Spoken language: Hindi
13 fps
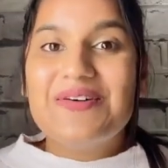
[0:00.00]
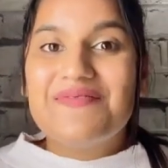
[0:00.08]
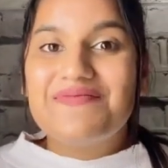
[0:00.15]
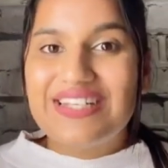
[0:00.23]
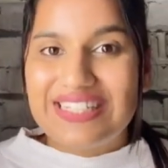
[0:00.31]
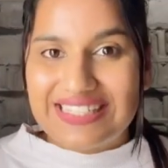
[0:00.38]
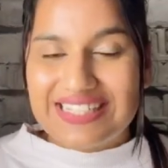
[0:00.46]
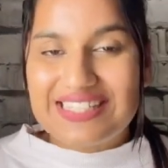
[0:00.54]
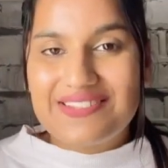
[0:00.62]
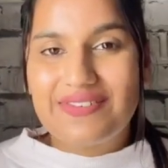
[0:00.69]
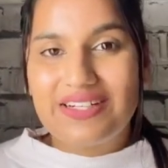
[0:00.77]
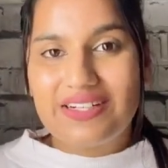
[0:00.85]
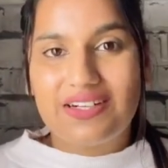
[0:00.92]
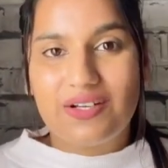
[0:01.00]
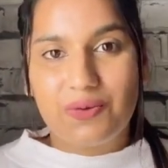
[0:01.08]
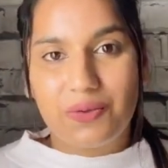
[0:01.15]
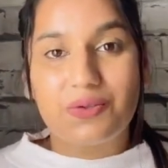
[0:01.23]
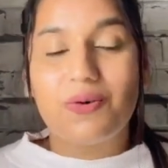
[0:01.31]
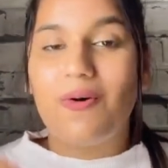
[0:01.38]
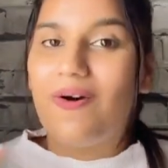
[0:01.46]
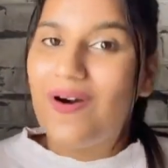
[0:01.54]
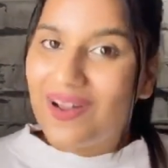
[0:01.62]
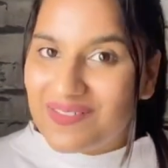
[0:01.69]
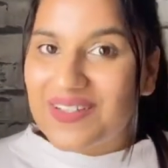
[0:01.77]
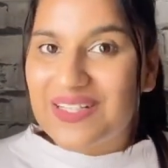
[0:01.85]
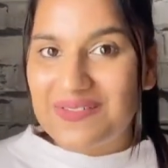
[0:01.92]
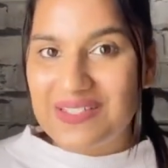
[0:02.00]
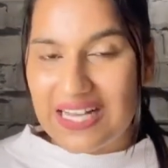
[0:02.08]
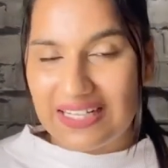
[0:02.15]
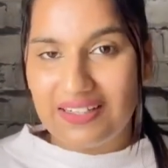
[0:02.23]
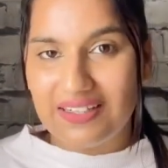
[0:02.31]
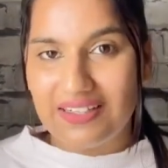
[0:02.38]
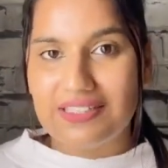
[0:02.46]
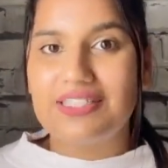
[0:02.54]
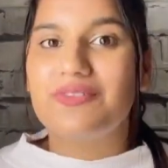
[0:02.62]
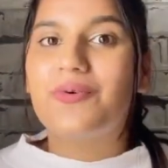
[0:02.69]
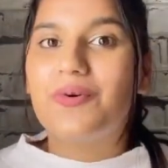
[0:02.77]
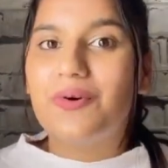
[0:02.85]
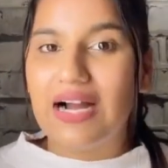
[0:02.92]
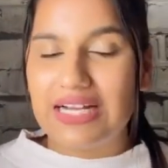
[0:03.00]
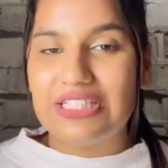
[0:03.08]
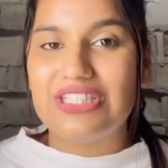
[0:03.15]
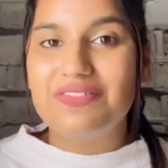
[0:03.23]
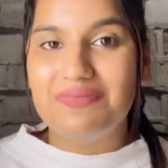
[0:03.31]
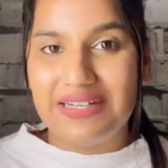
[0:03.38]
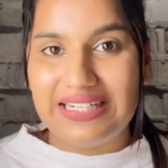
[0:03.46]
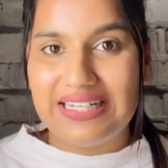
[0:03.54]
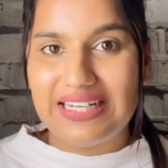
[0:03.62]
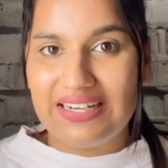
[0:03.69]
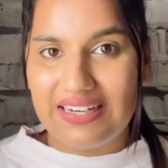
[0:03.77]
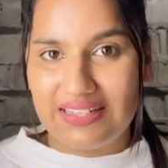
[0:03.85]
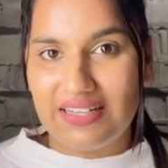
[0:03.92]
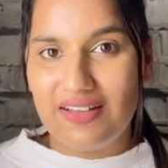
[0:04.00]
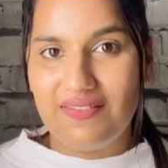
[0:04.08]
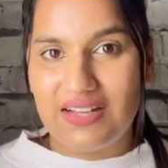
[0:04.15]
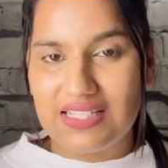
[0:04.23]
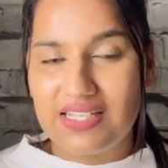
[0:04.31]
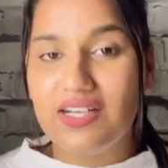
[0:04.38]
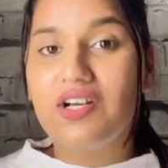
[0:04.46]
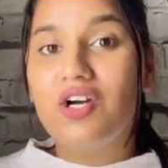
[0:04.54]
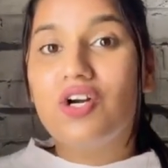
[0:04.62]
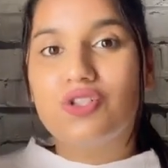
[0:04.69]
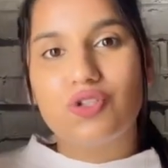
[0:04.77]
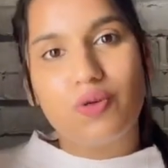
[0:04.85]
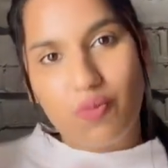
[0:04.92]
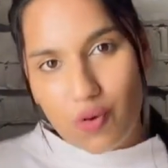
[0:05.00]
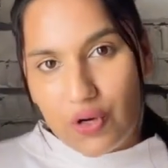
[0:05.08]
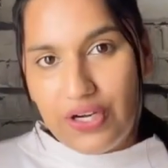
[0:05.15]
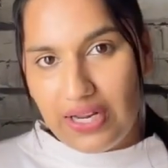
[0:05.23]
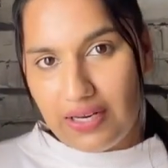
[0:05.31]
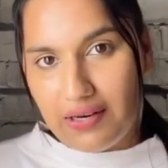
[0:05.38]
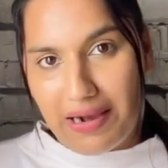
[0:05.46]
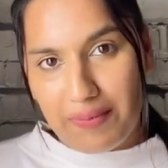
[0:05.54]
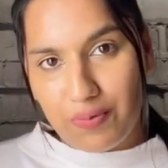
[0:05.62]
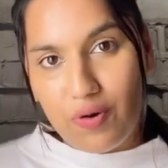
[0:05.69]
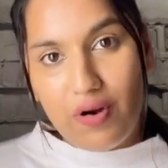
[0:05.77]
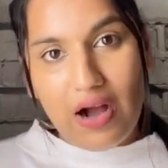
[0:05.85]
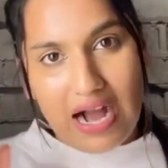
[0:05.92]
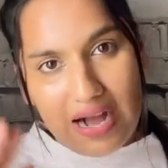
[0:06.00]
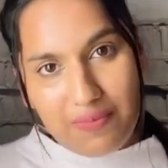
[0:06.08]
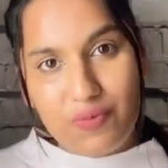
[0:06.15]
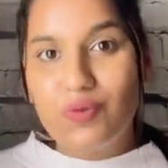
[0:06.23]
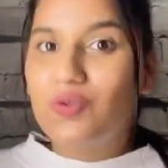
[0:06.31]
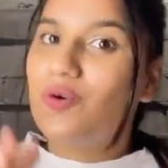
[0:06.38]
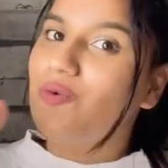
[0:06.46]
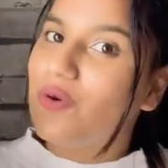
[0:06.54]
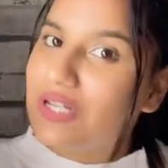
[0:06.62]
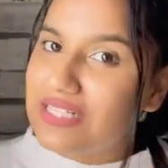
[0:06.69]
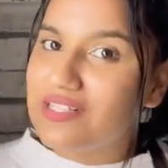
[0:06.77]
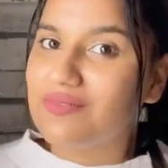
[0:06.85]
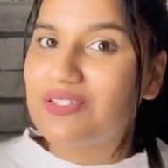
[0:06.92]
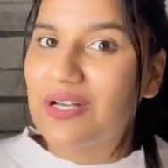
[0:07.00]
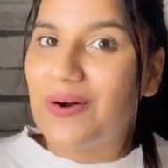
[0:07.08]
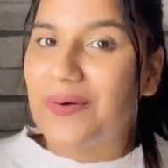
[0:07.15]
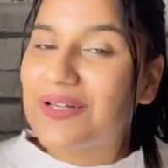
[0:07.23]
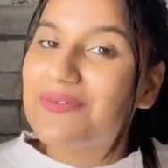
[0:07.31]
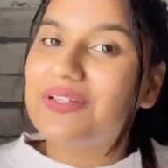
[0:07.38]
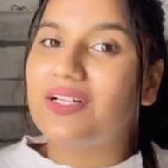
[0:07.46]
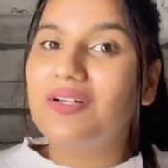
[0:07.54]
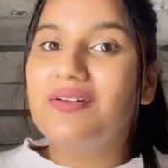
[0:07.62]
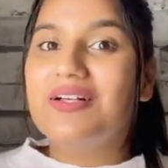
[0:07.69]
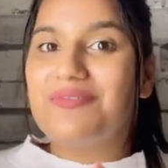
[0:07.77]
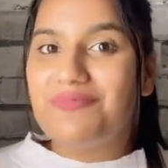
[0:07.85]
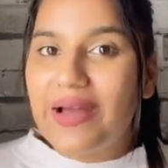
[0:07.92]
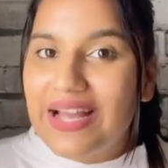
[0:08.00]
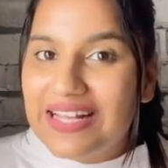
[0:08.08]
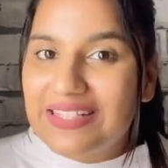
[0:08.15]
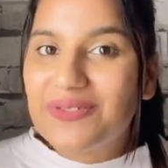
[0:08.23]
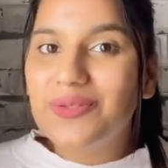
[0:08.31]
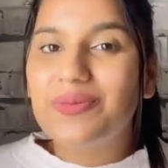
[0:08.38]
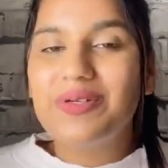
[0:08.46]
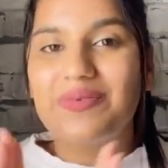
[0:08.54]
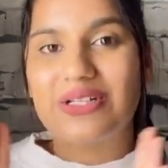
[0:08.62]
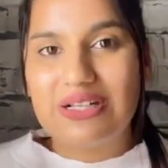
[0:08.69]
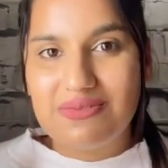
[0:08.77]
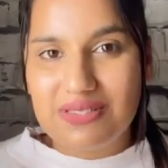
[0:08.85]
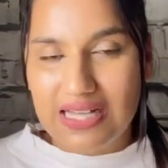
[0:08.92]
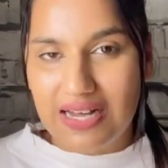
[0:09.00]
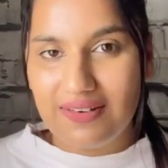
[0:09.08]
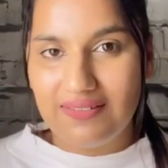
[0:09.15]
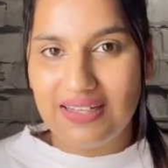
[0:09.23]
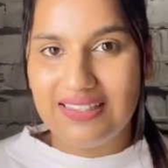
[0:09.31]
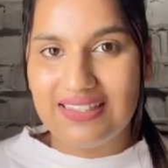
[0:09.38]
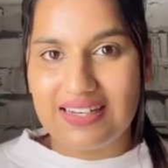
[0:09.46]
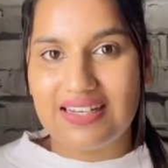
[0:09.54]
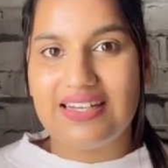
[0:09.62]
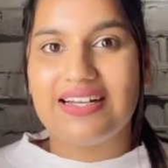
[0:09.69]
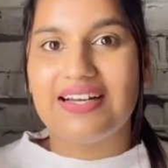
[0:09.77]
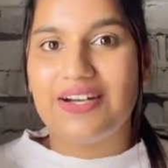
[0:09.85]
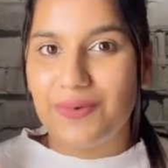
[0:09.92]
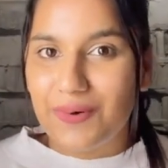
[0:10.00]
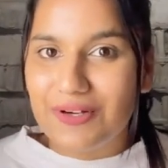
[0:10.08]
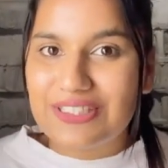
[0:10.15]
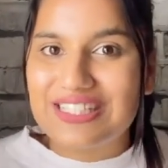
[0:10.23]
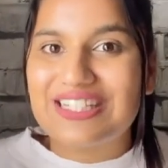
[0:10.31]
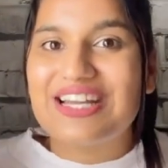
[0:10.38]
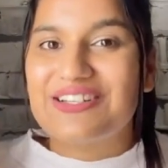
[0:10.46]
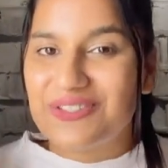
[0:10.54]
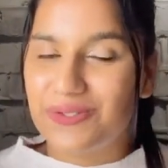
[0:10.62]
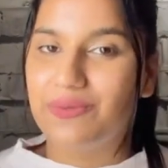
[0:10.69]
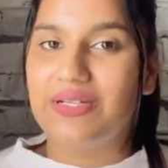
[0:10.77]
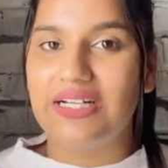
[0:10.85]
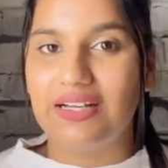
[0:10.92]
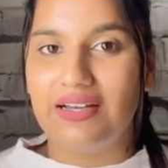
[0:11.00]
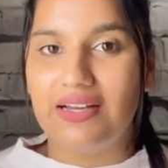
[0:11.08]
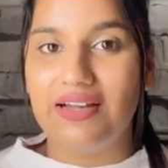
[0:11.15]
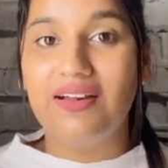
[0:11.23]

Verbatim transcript: पीरियड्स में अगर हो तो और मतलब ज्यादा करना चाहिए वो हाइजीन मेंटेन रहता है वैसे जो बोल रहा है ना आपको आप उनको वही समझाओ कि मतलब बहन तो भी मतलब स्नान वान कर ले हेड वॉश करना है जो भी कर ले